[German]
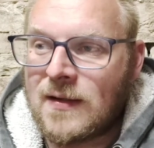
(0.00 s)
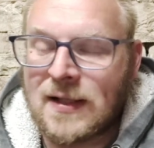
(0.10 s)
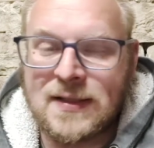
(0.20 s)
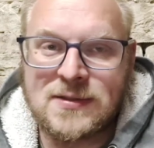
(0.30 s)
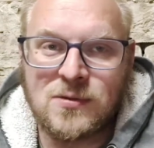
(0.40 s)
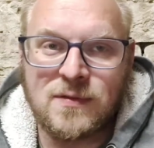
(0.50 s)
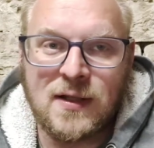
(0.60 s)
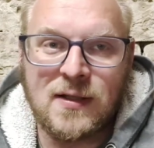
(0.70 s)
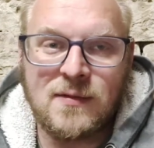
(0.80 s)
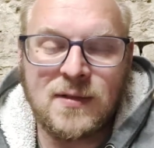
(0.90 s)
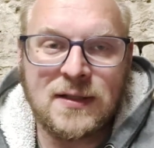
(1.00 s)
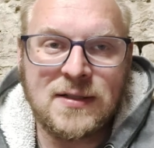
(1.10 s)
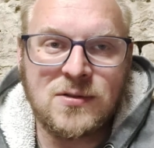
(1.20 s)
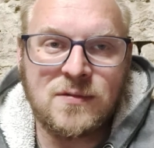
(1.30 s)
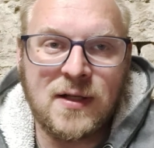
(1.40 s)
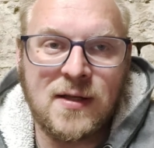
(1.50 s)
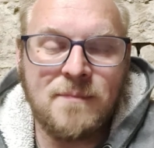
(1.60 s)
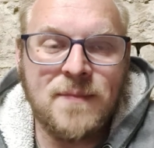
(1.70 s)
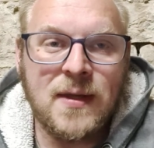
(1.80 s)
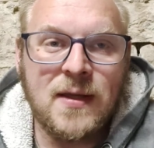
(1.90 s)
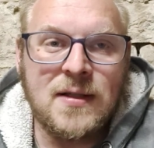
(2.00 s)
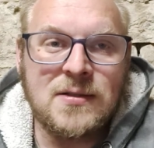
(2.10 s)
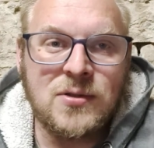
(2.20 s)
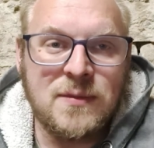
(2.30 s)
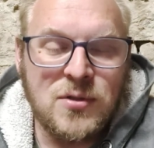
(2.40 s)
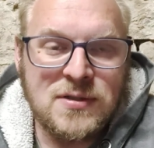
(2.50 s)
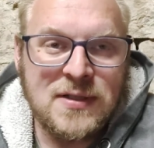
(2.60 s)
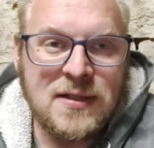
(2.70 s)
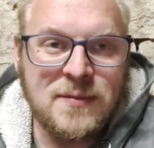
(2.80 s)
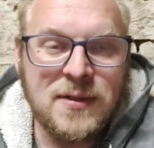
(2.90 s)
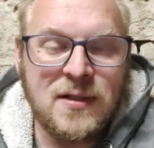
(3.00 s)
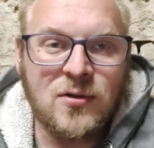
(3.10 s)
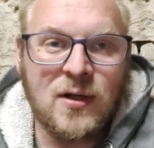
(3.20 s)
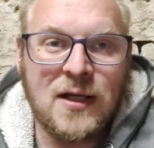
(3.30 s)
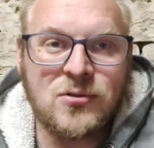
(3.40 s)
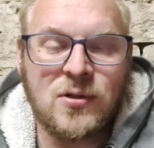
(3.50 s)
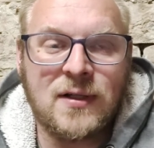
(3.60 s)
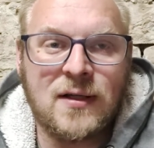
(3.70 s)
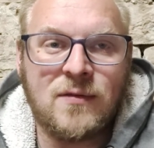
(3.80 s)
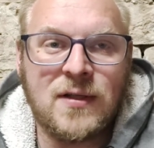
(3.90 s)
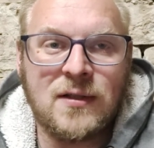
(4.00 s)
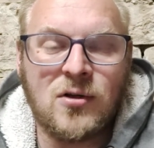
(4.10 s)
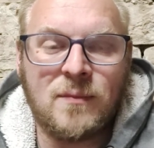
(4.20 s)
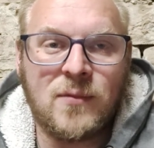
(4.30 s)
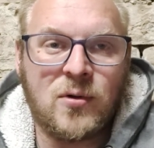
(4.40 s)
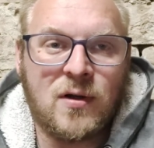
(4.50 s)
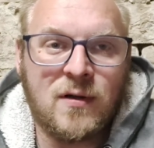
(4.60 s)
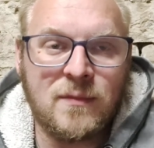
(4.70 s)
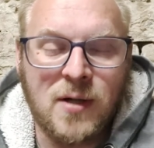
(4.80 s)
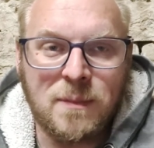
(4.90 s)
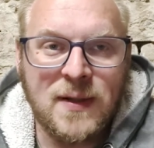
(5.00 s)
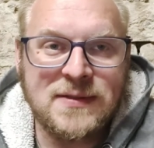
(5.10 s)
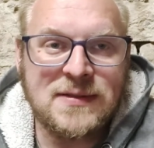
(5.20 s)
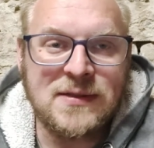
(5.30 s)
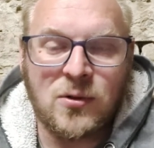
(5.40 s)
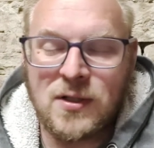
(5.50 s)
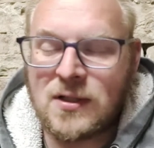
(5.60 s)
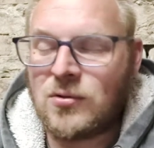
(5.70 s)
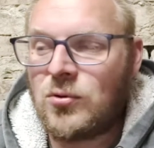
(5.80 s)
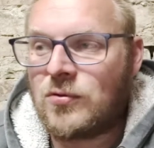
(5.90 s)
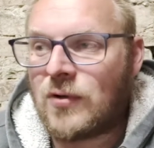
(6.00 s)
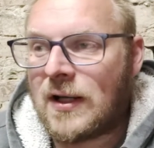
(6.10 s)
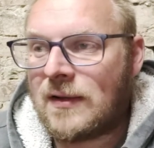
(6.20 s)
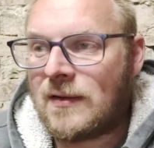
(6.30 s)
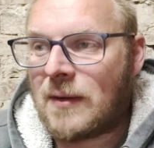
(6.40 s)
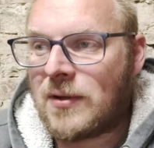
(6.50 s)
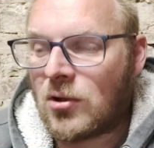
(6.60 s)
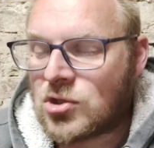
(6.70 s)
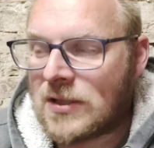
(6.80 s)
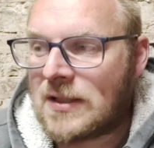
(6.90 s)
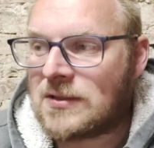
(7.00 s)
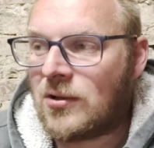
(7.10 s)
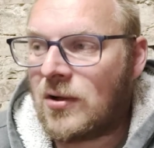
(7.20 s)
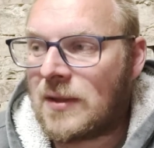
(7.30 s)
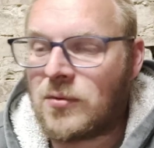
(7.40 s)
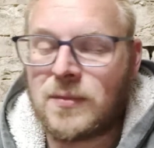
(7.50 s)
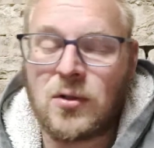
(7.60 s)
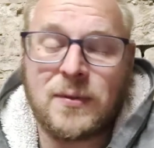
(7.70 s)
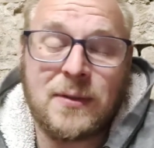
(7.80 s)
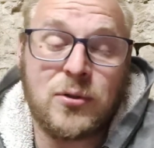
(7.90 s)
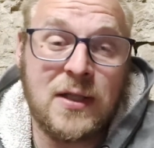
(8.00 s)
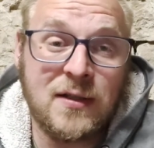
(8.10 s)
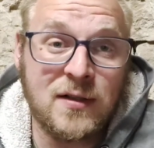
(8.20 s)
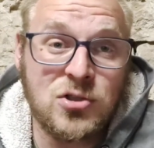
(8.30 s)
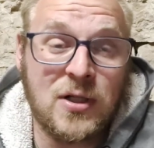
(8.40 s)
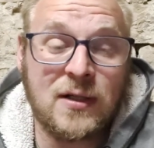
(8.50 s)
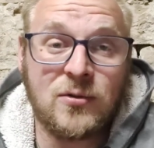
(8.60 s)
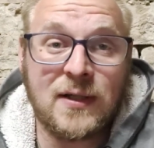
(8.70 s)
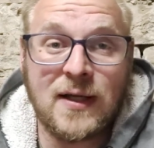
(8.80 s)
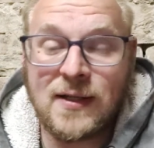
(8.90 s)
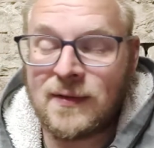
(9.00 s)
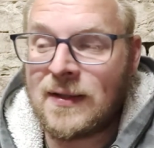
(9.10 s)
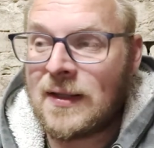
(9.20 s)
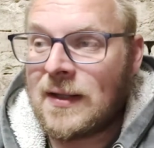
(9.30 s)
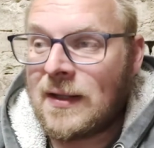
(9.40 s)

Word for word: Katastrophal, katastrophal. So, die müssen dann mit ihren Rollatoren da irgendwie hinkommen oder Parkplätze sind auch nicht genügend vorhanden, habe ich auch schon alles gehört, habe mich auch mit der Apothekerin schon lange unterhalten.